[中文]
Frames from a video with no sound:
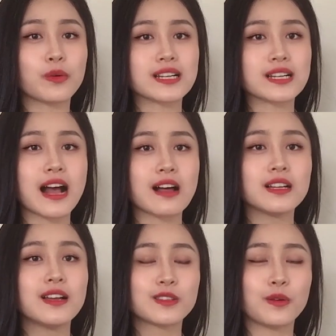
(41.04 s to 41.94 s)
个晚上，
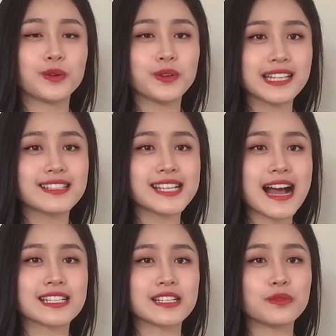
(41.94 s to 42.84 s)
总预订
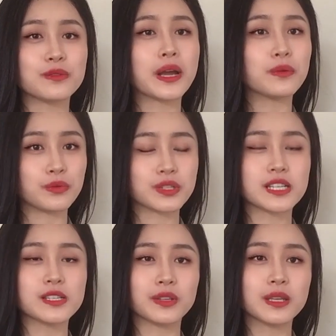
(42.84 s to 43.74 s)
价值为五
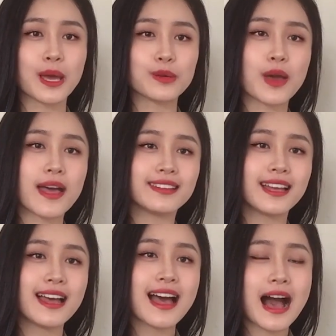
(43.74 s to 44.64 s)
十九亿美元。
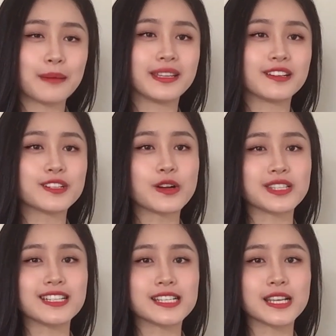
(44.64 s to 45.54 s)
艾比营首
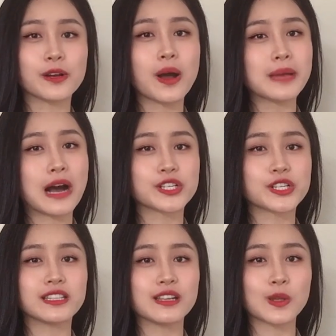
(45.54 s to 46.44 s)
席执行官表
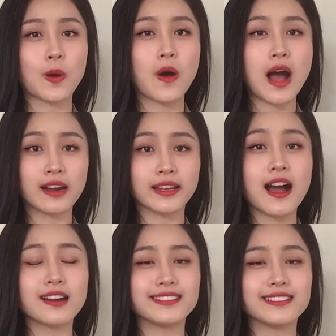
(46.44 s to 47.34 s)
示呢，从二零
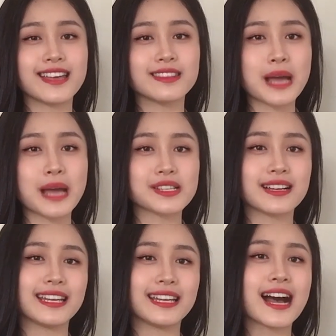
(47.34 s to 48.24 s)
二零年的表
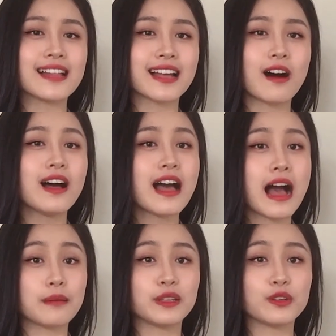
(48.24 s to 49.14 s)
现可以看到，
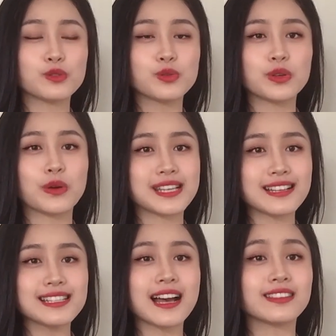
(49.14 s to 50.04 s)
艾比营具有
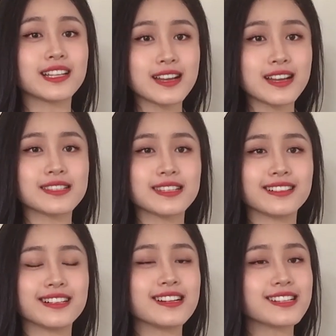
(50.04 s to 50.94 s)
坚强的韧
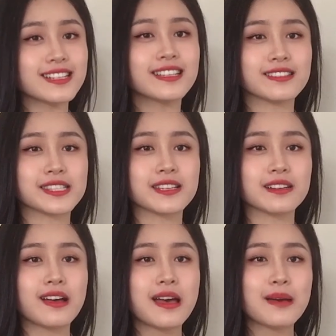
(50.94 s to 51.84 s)
性和适应
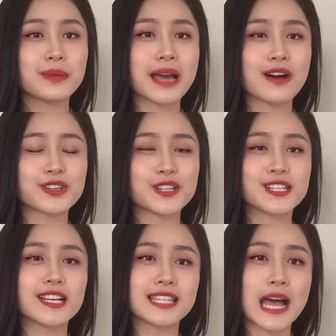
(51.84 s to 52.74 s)
性，并表
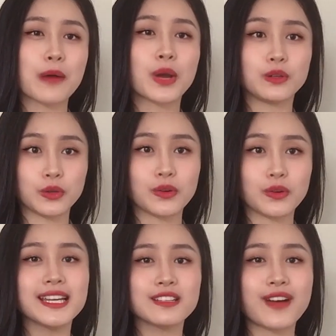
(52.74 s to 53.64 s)
示正在为旅游
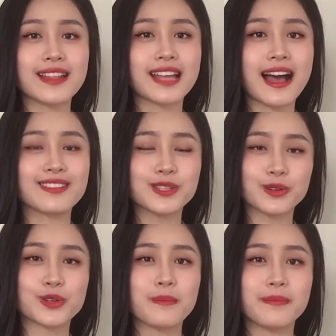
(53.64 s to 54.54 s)
业的反弹
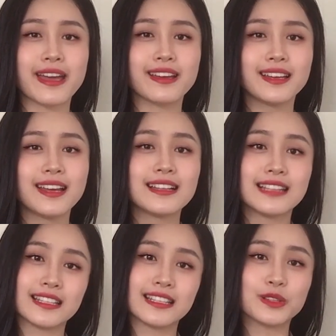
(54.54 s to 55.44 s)
做准备。
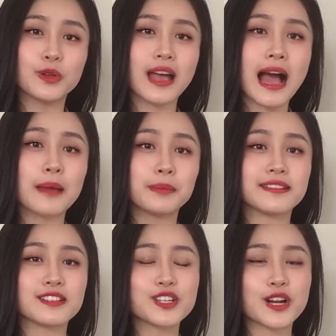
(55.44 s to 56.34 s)
那您对艾
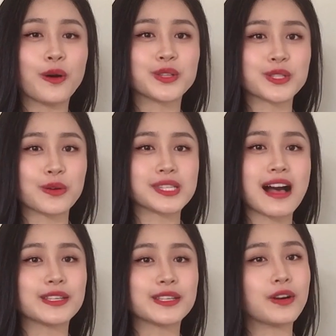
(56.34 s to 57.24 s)
比营之后的走
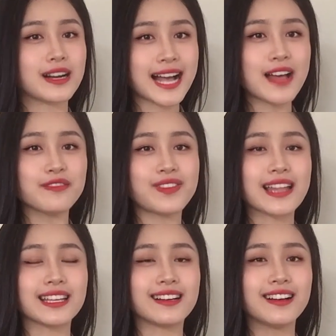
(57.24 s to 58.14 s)
向有何看
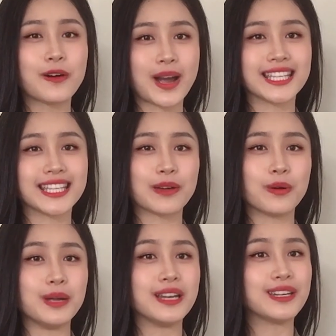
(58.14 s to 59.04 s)
法呢？欢迎给
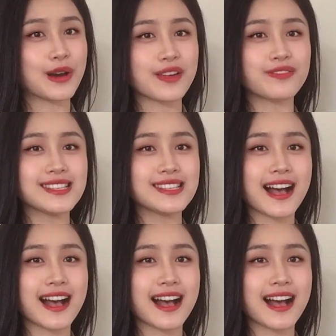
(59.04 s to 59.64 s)
我们留言分